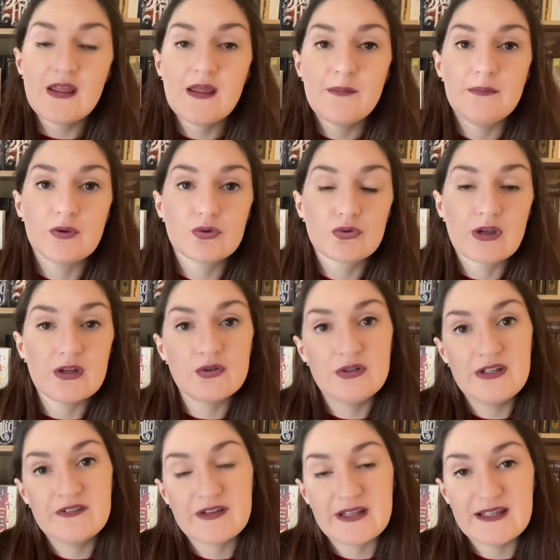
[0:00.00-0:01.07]
mais en tout cas, le
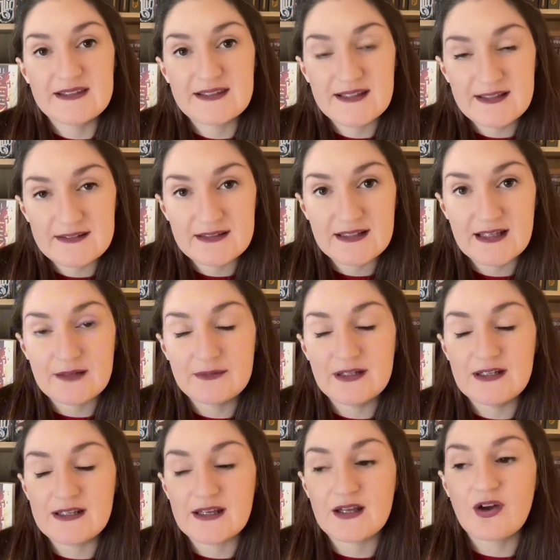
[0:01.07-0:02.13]
livre est très agréable à
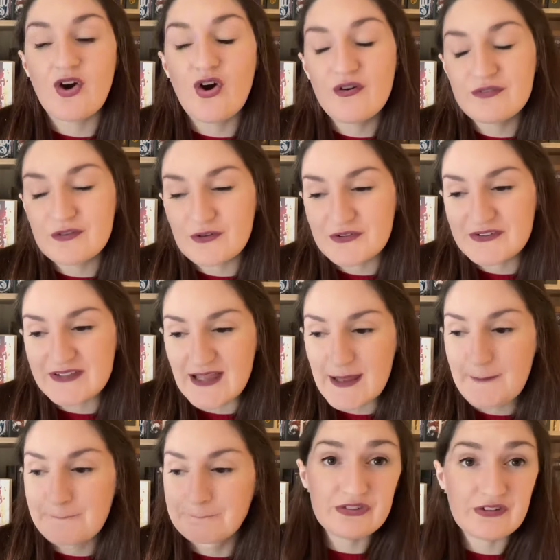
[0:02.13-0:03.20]
lire en français.
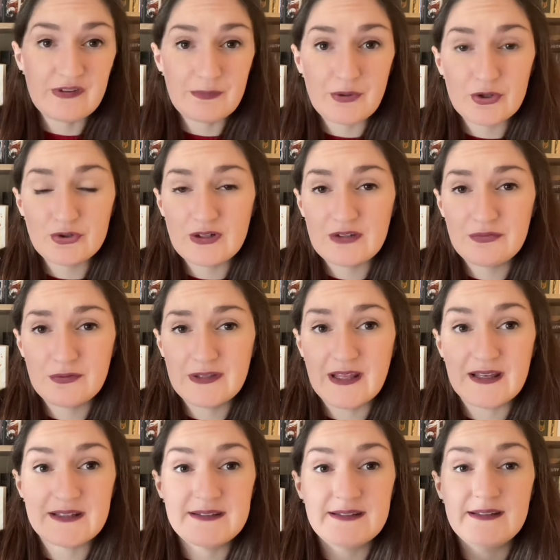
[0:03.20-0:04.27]
J'avais peur de la
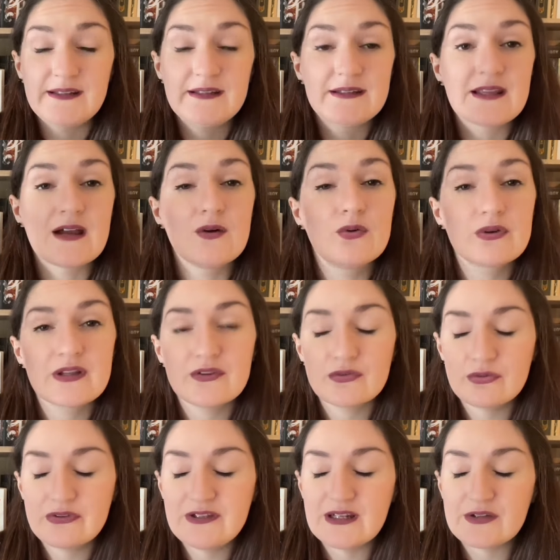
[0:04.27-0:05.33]
vulgarité. Il n'y a aucun
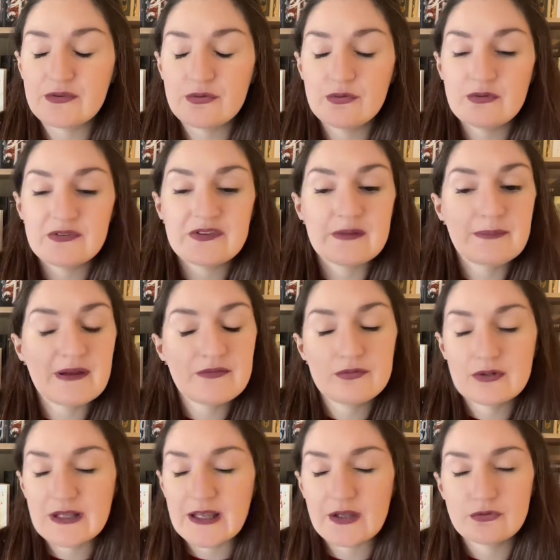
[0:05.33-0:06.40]
souci là-dessus. C'est pas
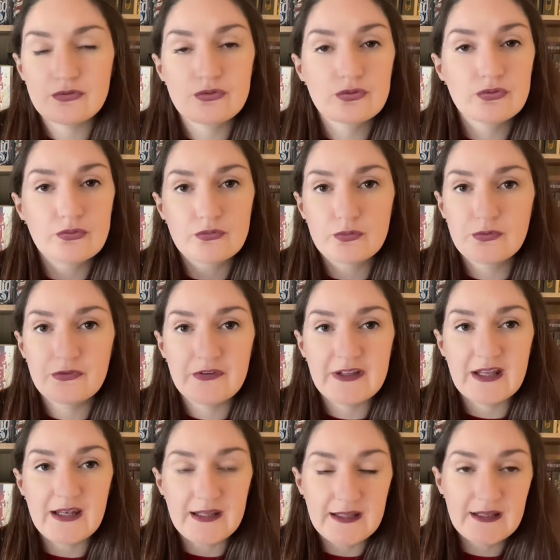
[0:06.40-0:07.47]
vulgaire du tout. Vous pouvez y
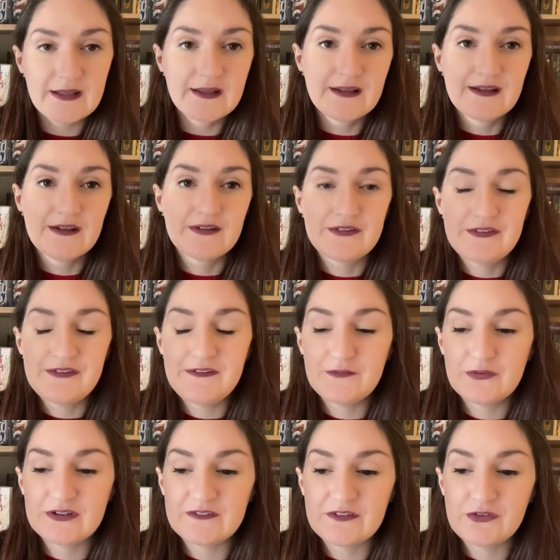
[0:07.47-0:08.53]
aller. Si
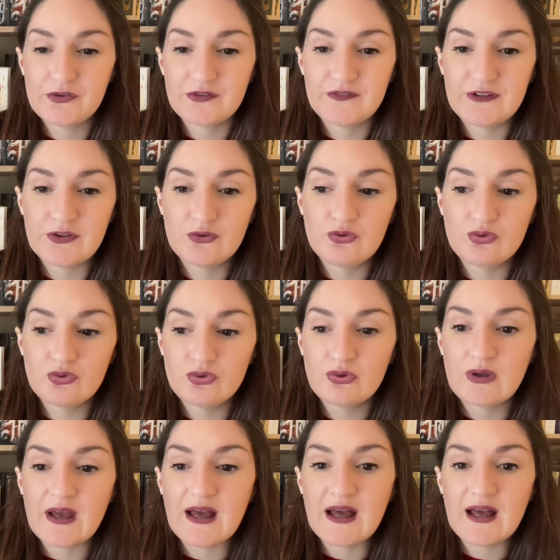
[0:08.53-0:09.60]
vous avez survécu
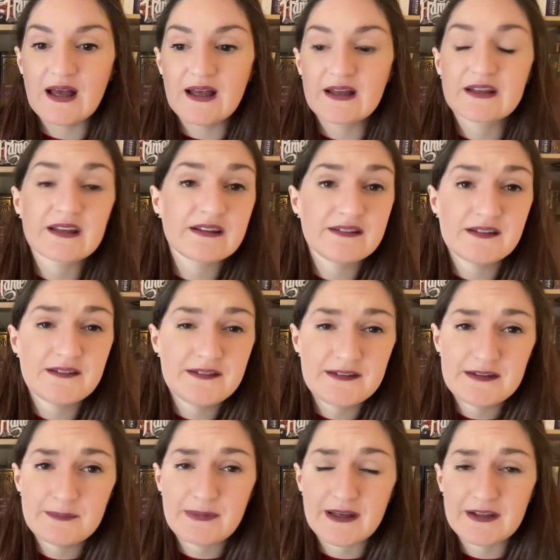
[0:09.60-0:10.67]
à Christian
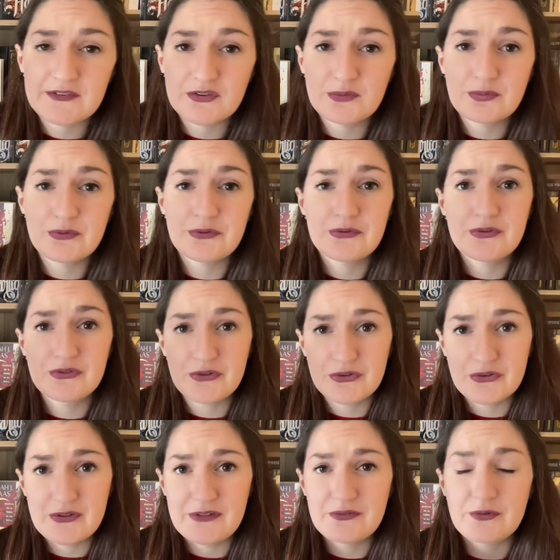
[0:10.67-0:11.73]
City, par exemple, ce genre de
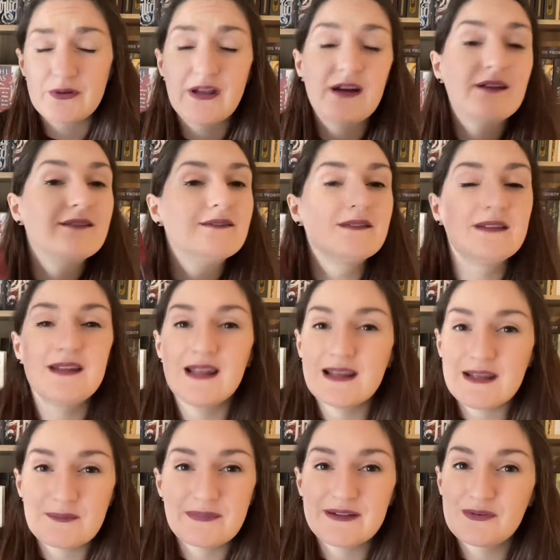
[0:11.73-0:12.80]
livre-là, là, il n'y
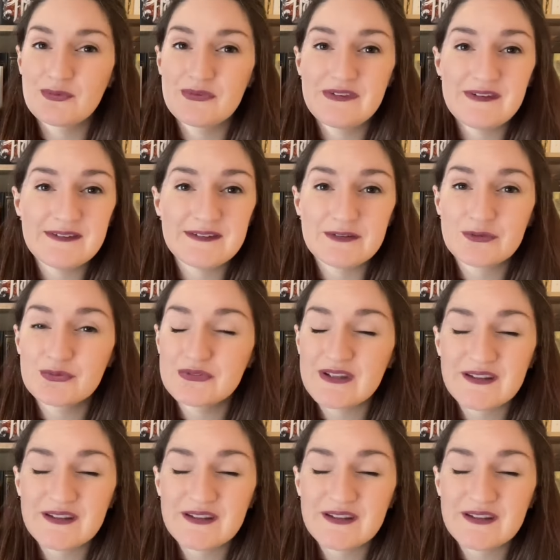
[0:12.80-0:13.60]
a pas de souci. C'est tout à